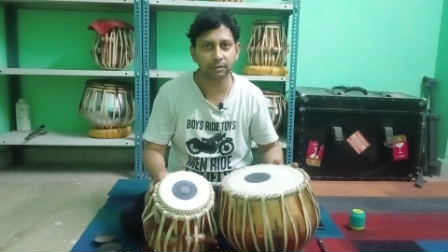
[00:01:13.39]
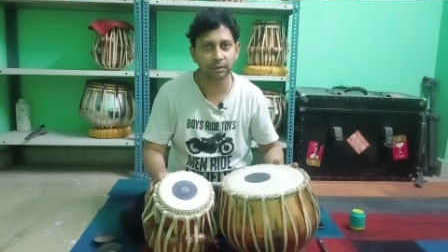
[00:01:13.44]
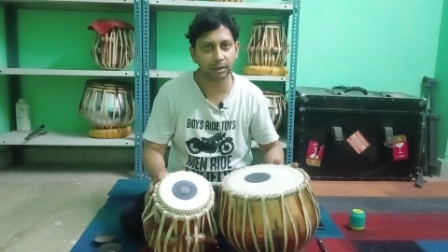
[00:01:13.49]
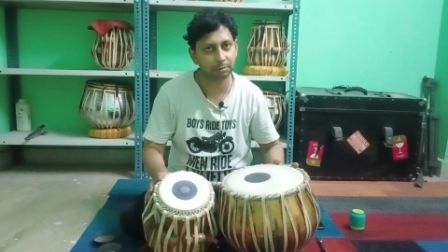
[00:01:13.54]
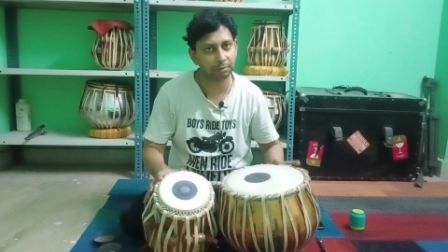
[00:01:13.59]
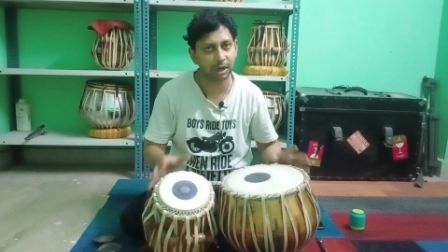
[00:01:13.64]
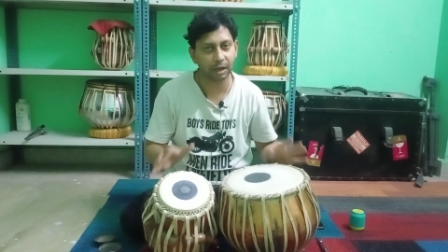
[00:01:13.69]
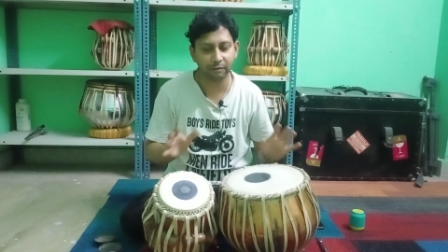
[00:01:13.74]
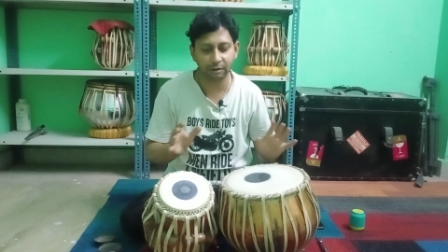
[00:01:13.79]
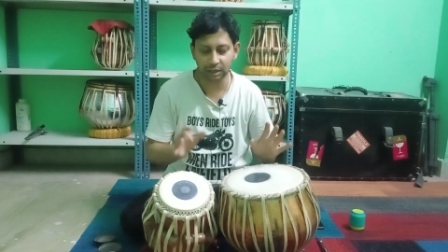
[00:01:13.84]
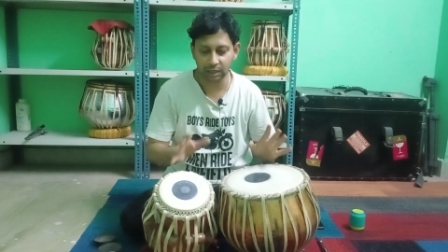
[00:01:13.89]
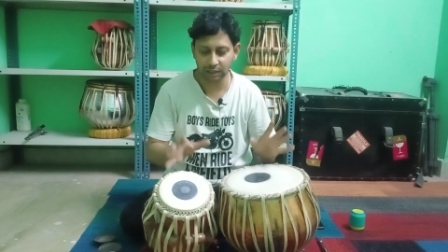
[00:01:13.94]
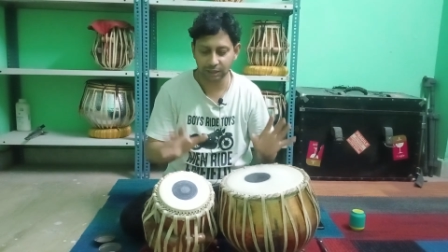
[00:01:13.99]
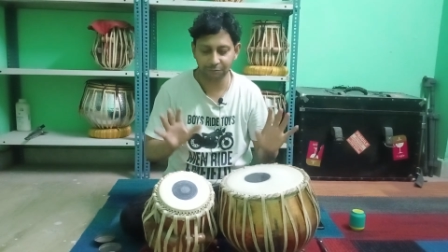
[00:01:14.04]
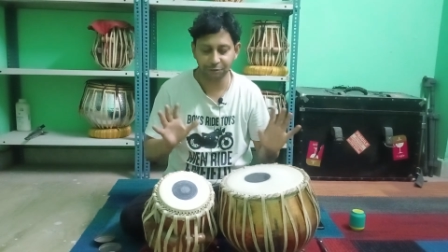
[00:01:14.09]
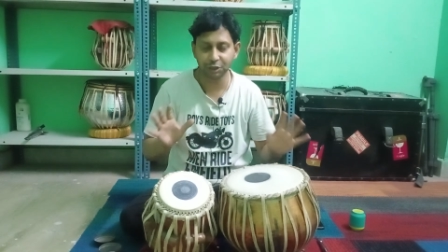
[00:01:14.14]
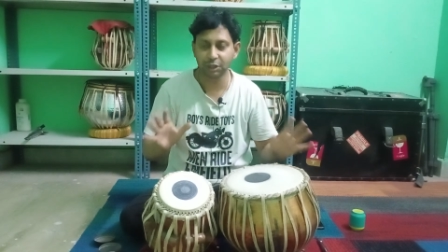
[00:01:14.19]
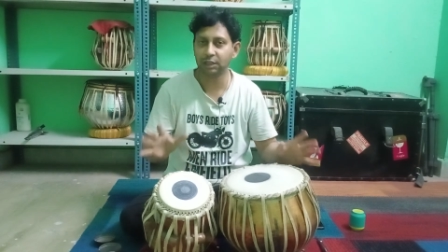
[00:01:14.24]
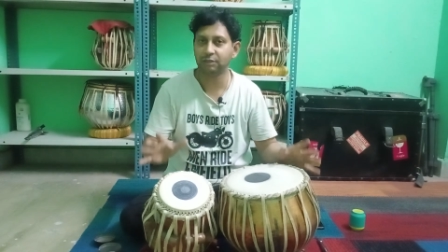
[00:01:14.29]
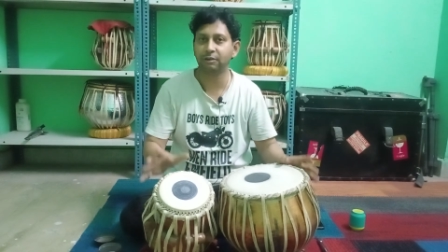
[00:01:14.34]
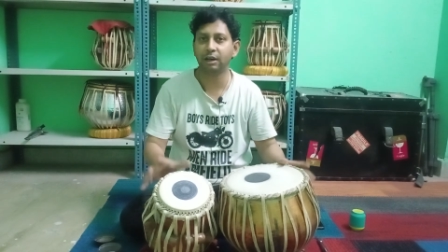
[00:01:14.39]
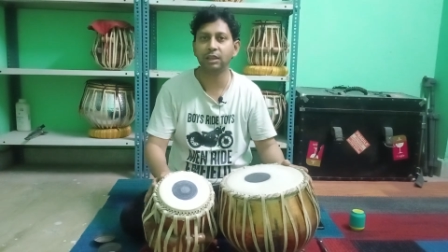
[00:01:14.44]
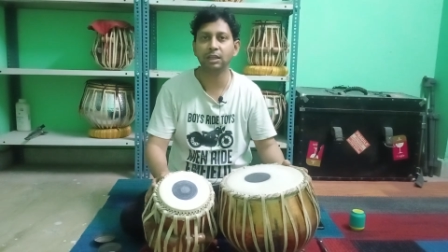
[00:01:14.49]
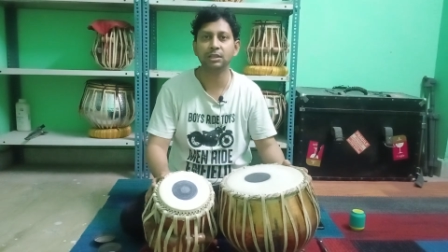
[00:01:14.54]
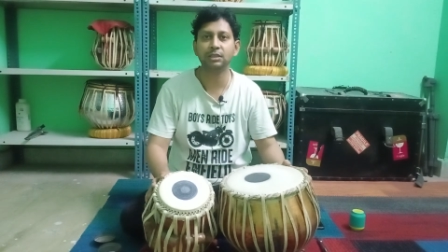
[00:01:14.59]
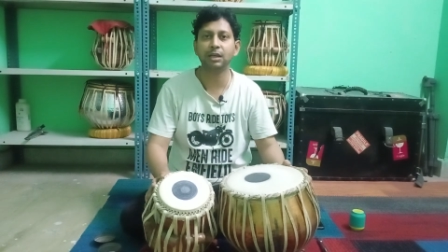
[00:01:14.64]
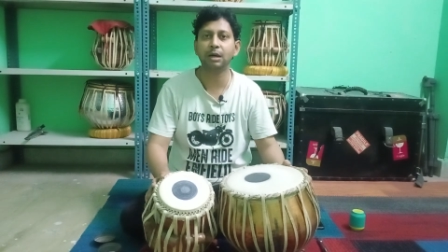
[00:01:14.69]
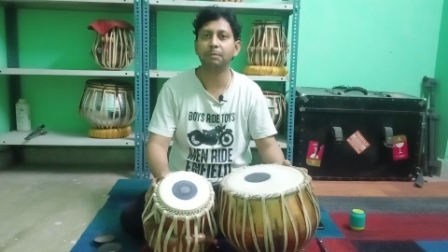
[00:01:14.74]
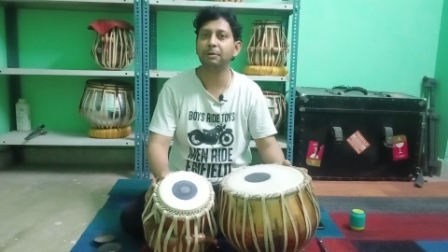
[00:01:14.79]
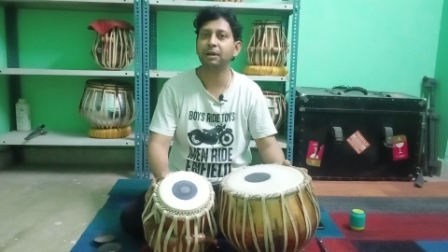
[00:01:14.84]
तबला वादन की विशेष वादन
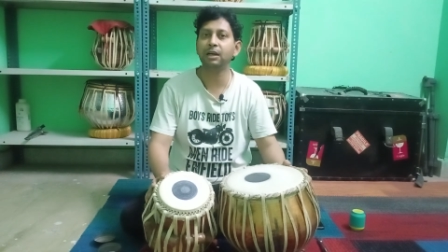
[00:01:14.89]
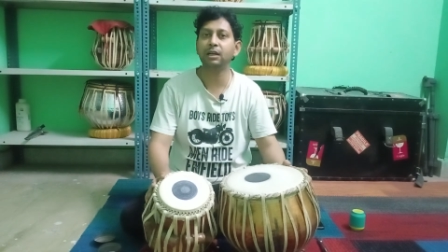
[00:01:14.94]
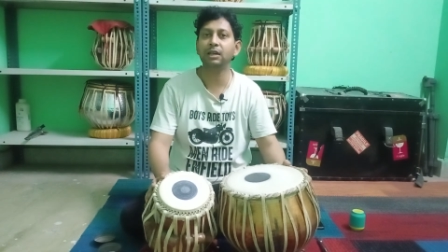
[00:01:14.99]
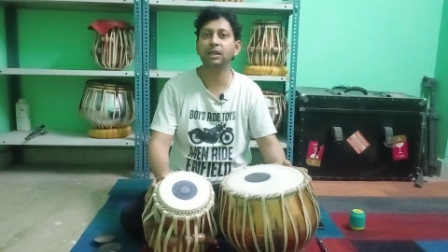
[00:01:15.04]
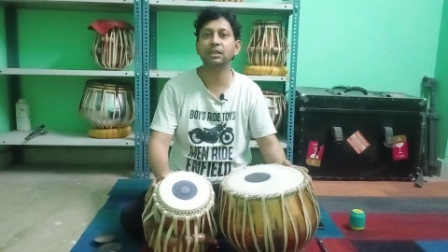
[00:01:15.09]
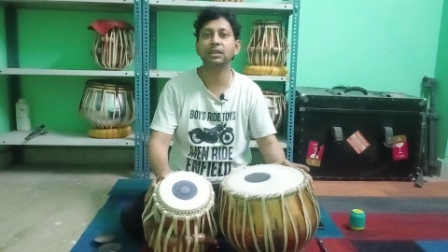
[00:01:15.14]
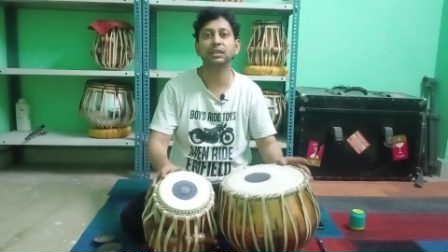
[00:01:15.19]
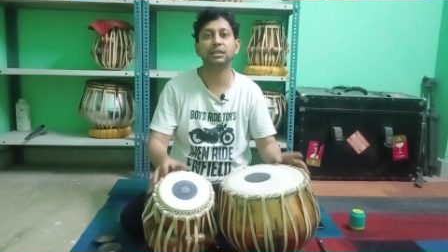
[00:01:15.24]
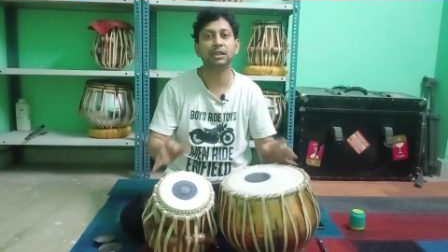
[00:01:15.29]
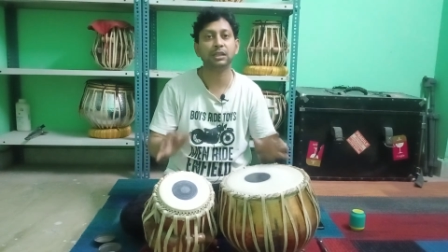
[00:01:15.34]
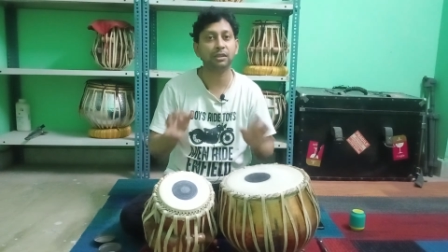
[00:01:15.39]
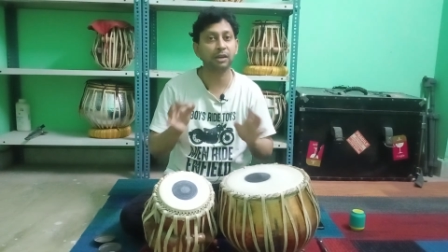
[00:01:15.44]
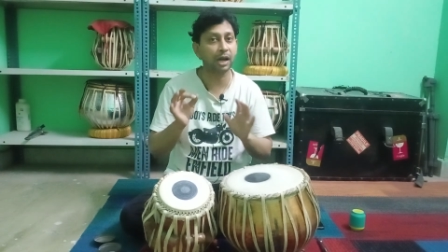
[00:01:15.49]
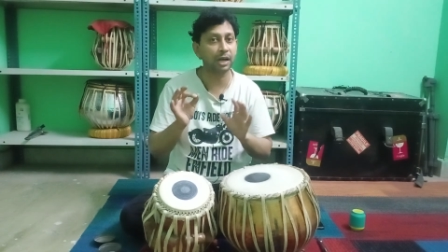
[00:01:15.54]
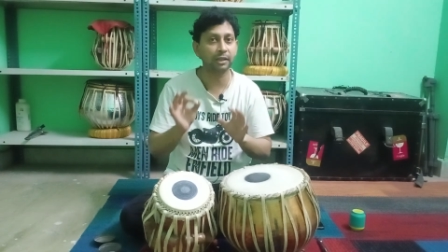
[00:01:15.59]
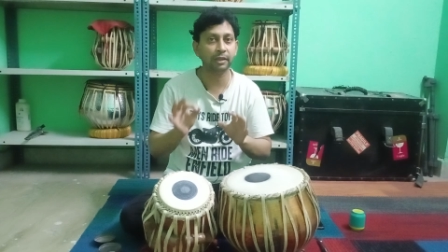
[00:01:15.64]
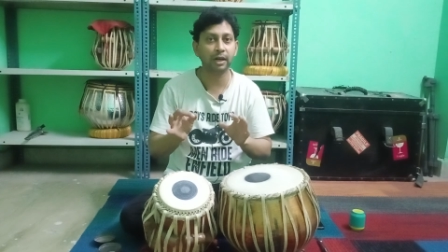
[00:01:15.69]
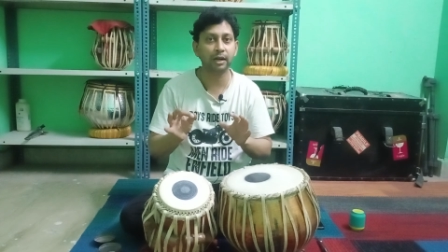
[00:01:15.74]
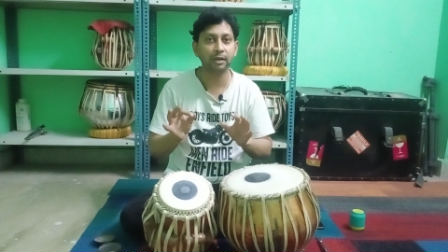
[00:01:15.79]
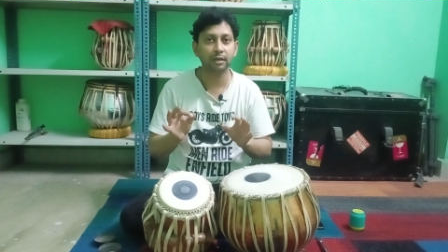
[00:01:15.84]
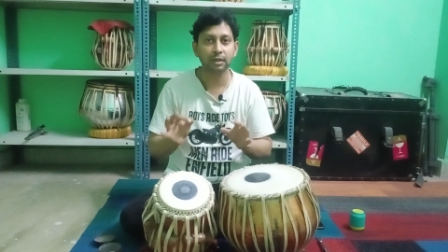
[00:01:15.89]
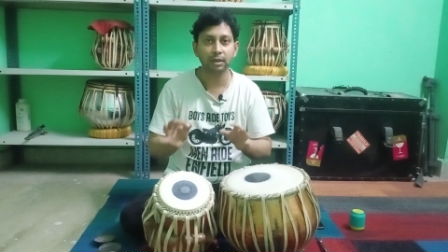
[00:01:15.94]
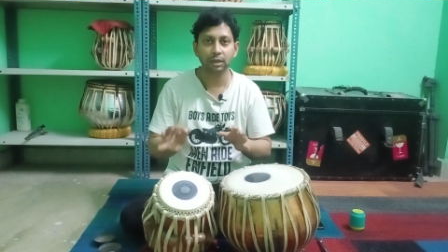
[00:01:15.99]
सामग्री है जैसे कायदा